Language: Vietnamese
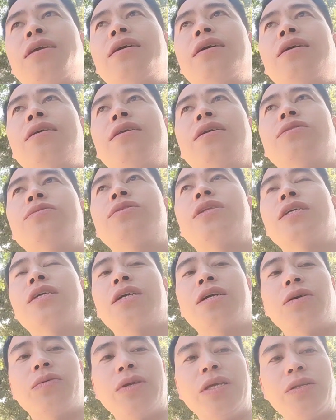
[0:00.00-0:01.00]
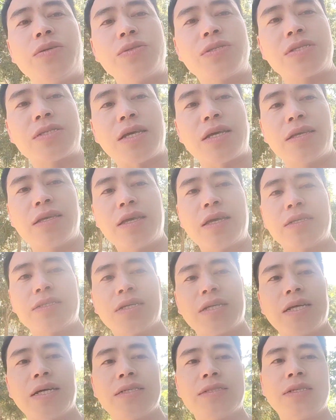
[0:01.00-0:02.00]
nhớ đồn tại chỉ cầu ý lút sánh chỉ
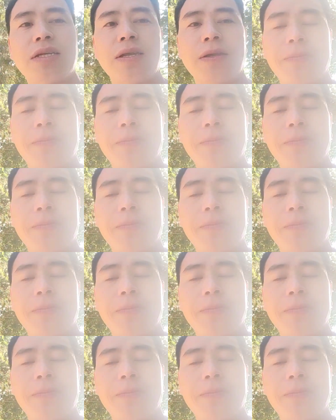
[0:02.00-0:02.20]
sẽ đây trình